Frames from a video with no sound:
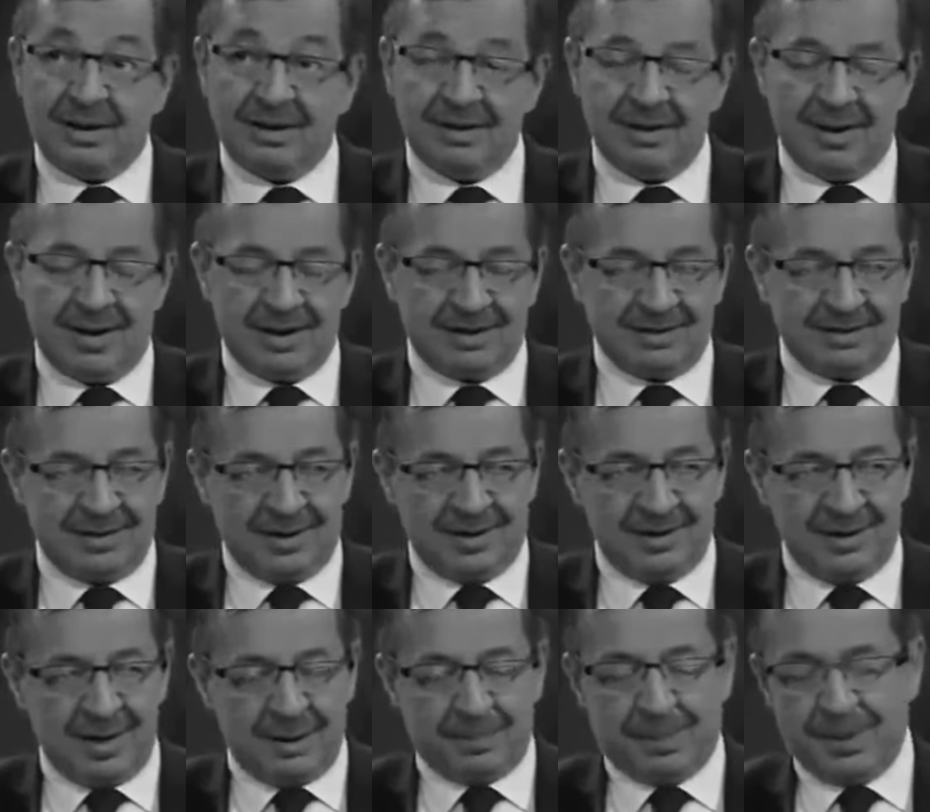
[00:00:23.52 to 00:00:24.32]

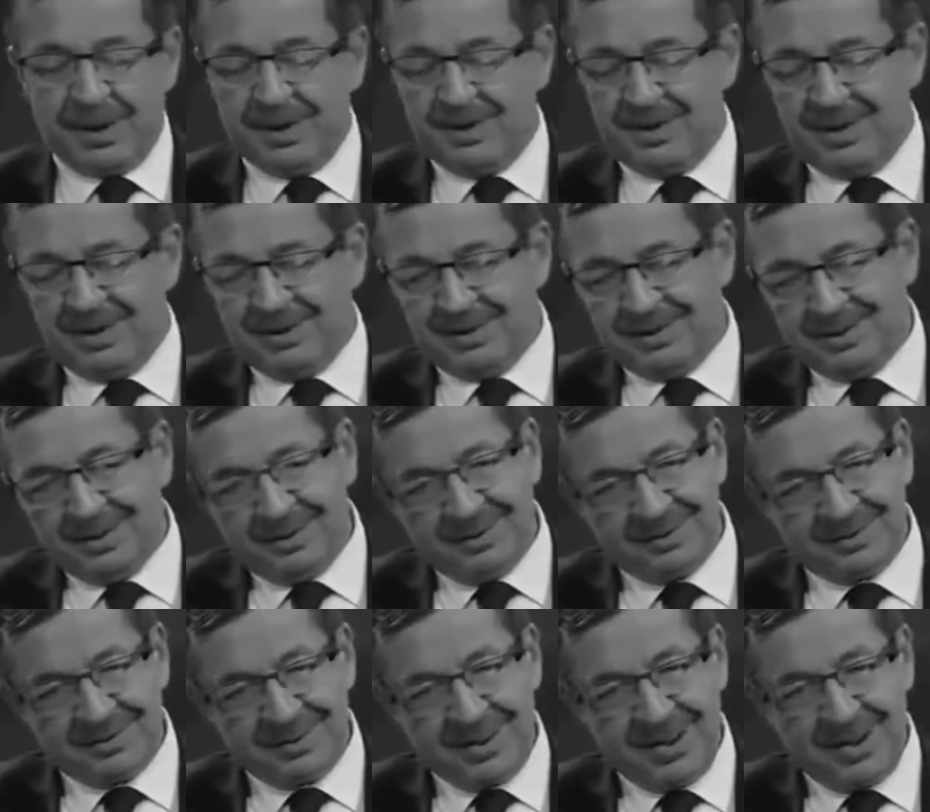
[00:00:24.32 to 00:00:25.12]
dağlarda
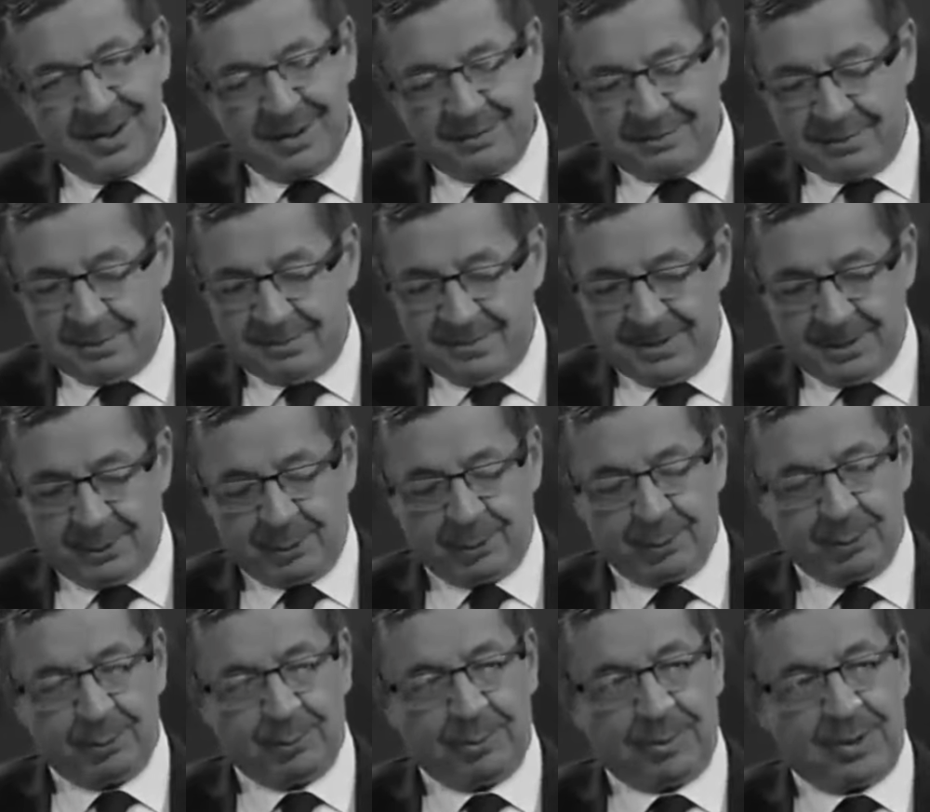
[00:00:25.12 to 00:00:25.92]
yapayalnız ve bir
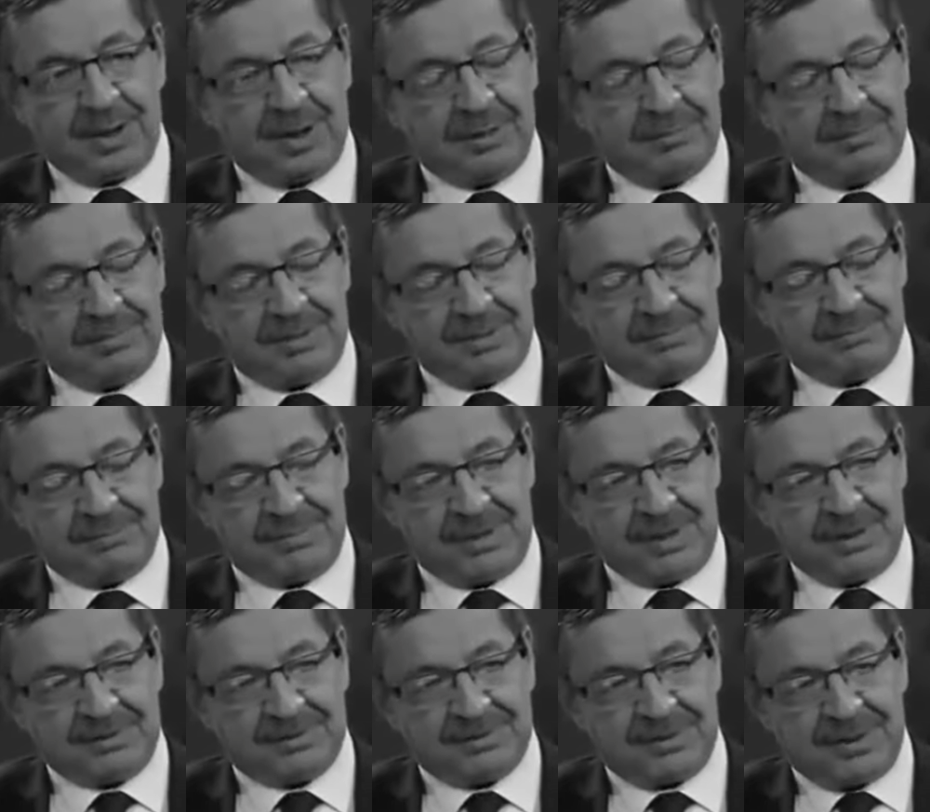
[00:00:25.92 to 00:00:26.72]
gün
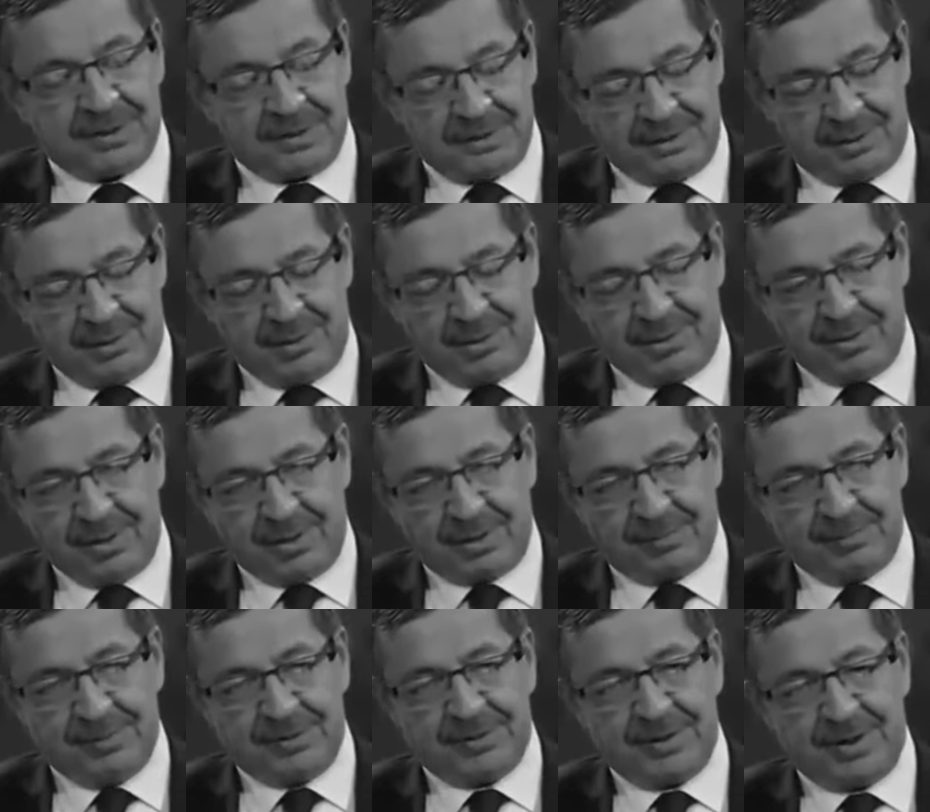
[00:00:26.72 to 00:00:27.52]
kabrimde sarı
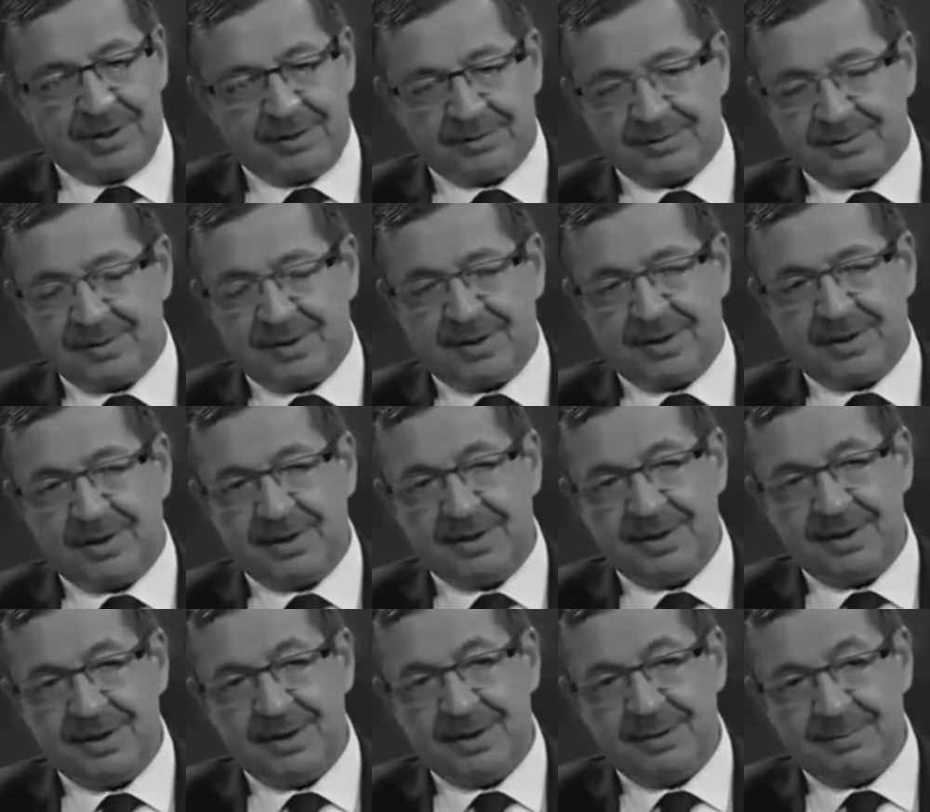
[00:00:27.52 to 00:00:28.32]
çiçek biterse,
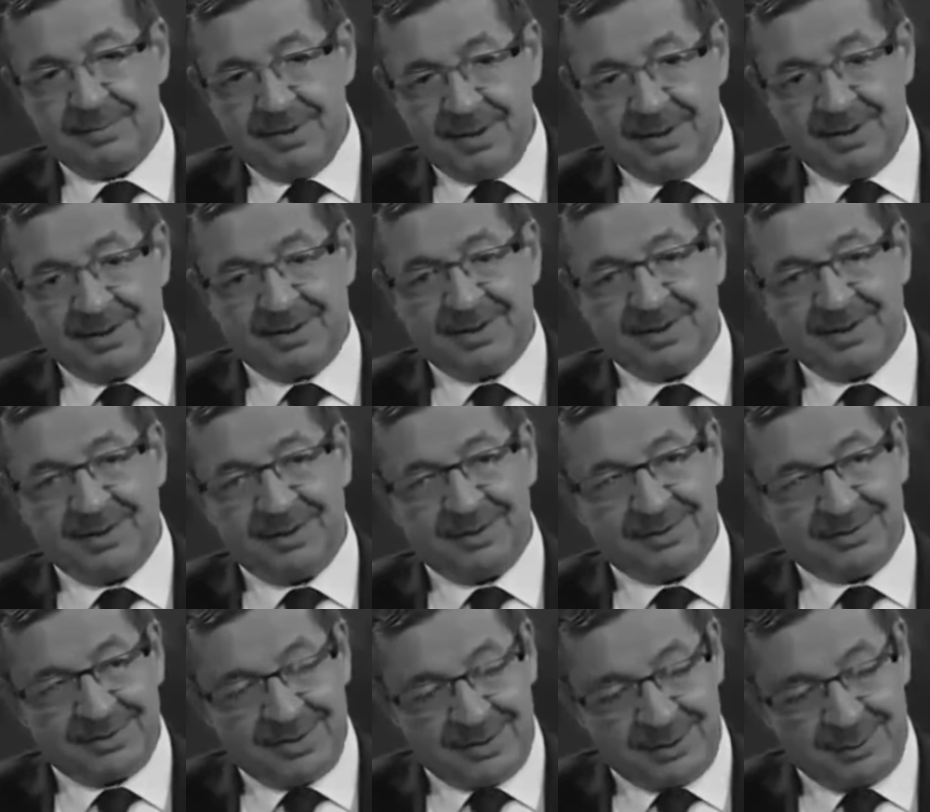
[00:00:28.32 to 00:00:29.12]
bil ki
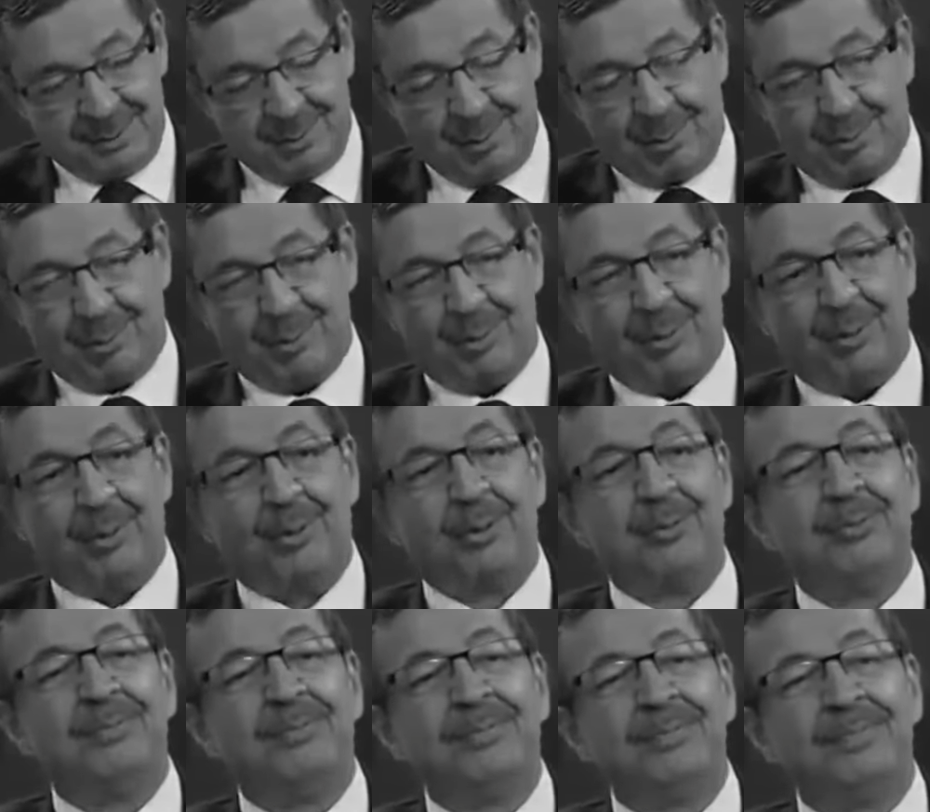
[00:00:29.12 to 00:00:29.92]
seni
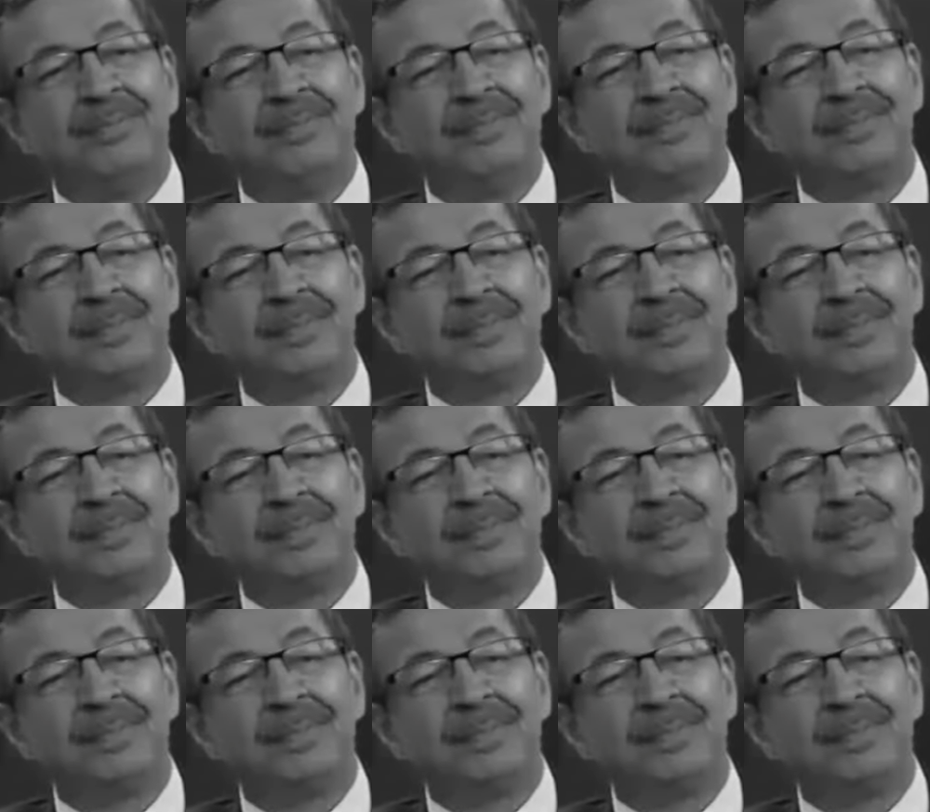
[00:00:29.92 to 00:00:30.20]
düşünüyorum.